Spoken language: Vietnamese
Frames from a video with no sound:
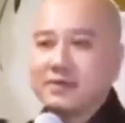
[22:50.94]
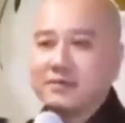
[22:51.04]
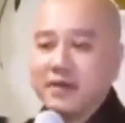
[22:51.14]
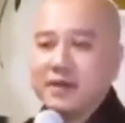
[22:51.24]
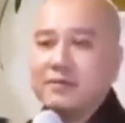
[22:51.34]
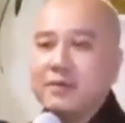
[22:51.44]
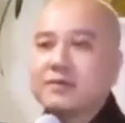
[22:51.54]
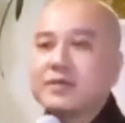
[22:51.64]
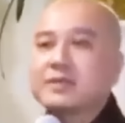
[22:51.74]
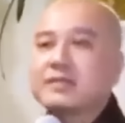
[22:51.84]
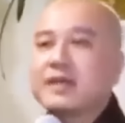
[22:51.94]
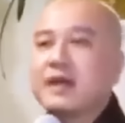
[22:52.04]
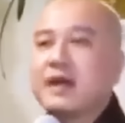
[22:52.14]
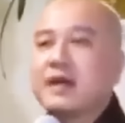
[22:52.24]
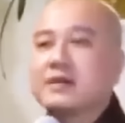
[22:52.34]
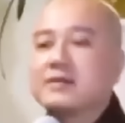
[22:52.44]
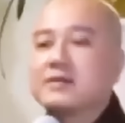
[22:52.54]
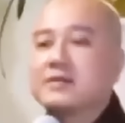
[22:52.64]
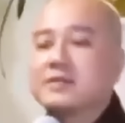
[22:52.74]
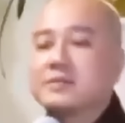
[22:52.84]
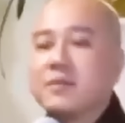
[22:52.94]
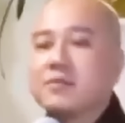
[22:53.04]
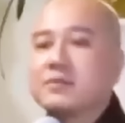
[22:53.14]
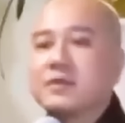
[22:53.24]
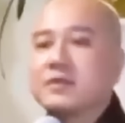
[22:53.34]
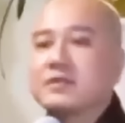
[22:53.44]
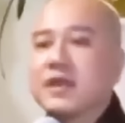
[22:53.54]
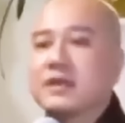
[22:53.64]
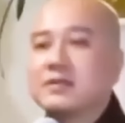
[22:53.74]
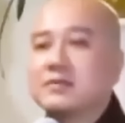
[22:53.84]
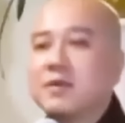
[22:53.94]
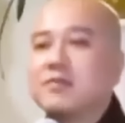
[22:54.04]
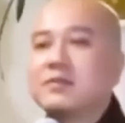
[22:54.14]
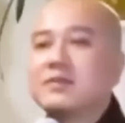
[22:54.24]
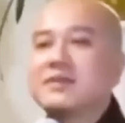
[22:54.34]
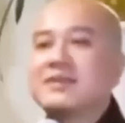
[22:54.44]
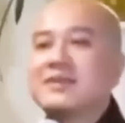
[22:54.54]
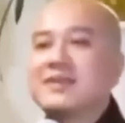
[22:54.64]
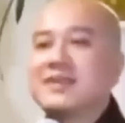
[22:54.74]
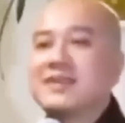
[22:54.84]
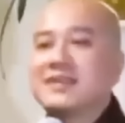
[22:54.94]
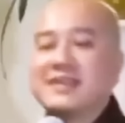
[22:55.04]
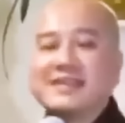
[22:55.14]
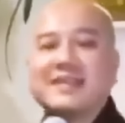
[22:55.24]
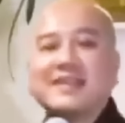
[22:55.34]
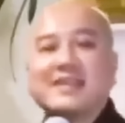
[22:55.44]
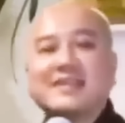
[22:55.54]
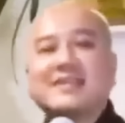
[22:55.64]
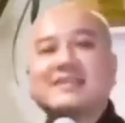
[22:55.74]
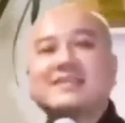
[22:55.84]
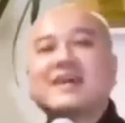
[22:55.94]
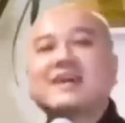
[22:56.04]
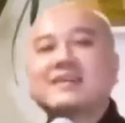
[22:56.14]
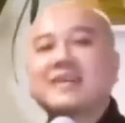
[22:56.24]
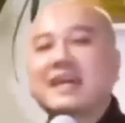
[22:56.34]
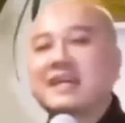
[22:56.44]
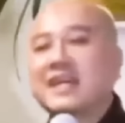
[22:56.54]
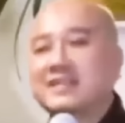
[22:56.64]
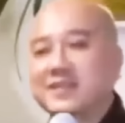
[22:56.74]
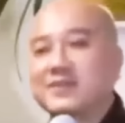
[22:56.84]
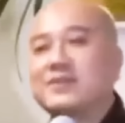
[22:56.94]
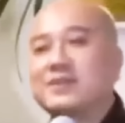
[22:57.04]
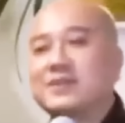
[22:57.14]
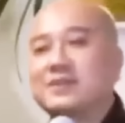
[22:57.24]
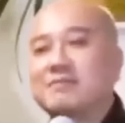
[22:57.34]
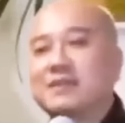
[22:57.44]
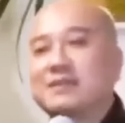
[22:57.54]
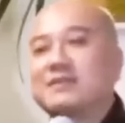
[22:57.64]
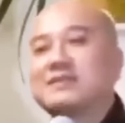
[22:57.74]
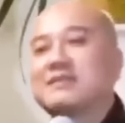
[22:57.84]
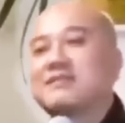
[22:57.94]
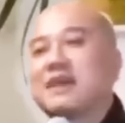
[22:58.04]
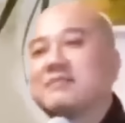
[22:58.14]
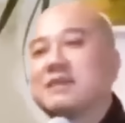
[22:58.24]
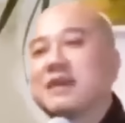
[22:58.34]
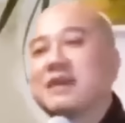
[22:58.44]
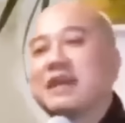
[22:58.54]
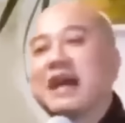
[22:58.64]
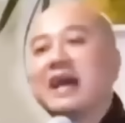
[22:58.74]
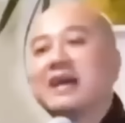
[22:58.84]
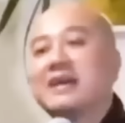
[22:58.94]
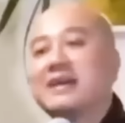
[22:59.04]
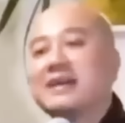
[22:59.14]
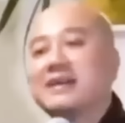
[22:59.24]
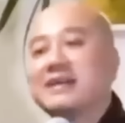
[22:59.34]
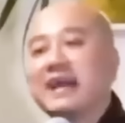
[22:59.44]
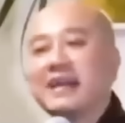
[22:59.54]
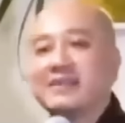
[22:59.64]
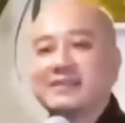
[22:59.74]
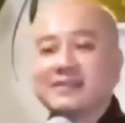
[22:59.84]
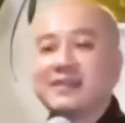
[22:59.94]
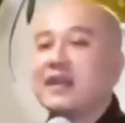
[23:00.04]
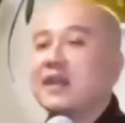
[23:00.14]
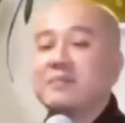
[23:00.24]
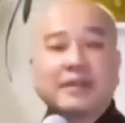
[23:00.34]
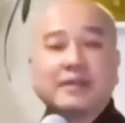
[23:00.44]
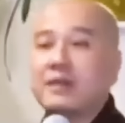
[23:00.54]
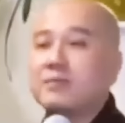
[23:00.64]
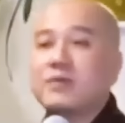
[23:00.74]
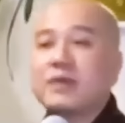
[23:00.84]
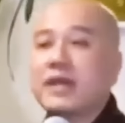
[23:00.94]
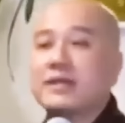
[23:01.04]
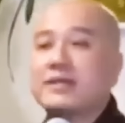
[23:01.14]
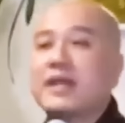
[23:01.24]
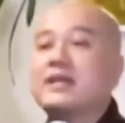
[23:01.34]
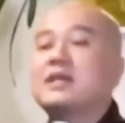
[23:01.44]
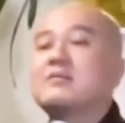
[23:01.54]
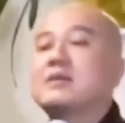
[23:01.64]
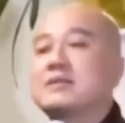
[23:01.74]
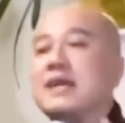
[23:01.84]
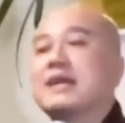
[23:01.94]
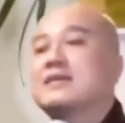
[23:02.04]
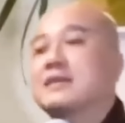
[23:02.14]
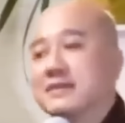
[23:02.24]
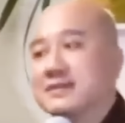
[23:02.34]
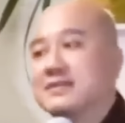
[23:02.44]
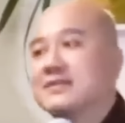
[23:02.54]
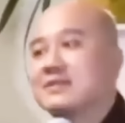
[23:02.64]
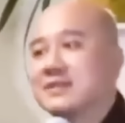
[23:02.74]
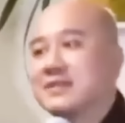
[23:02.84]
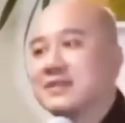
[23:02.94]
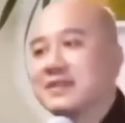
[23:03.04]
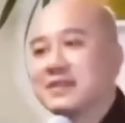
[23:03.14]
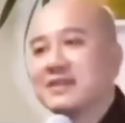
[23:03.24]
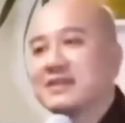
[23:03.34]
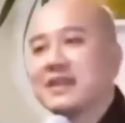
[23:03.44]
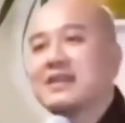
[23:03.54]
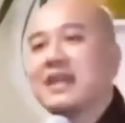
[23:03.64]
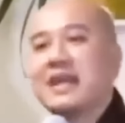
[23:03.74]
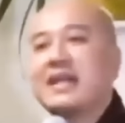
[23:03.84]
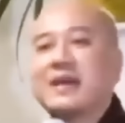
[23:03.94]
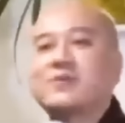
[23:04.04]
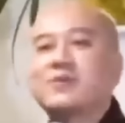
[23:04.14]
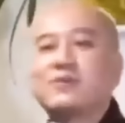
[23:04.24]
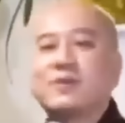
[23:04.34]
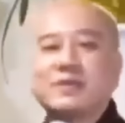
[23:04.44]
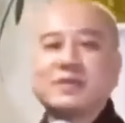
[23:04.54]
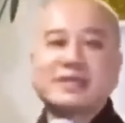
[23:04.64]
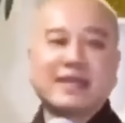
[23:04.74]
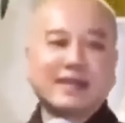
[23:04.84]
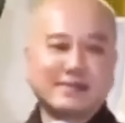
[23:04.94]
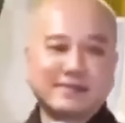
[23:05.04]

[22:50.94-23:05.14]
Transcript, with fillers: với một chiếc xe hơi bốn cửa chở được bốn người, thì chiếc xe hơi này là tiểu thừa, mà chiếc xe van bây giờ là đại thừa. Mình không có khen chê, nhưng mà xác định cái khả năng của mỗi chiếc xe.